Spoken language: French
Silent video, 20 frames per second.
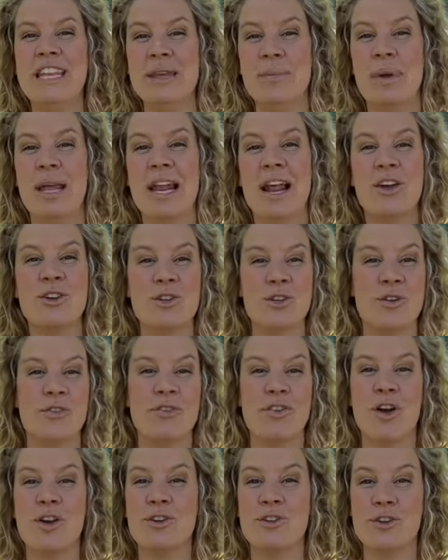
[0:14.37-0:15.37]
des mélanges de
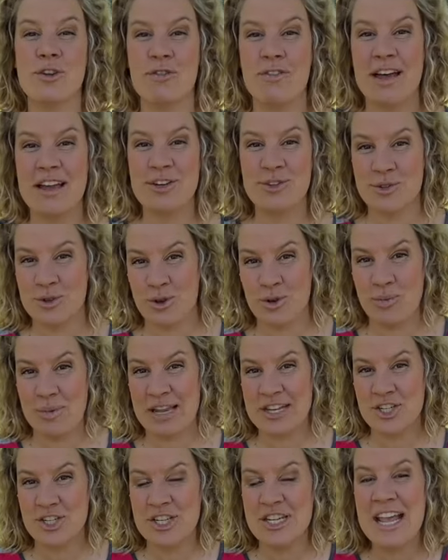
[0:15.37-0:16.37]
fleurs sauvages sur le
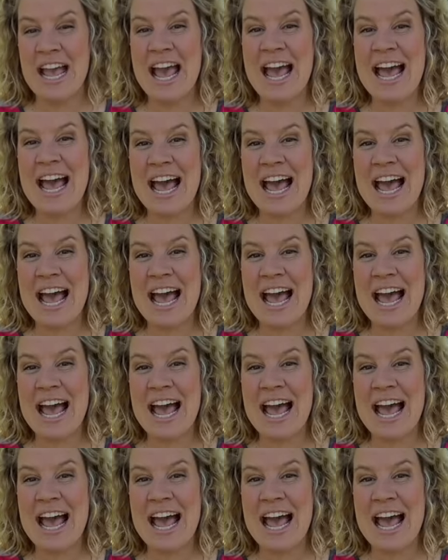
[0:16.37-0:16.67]
marché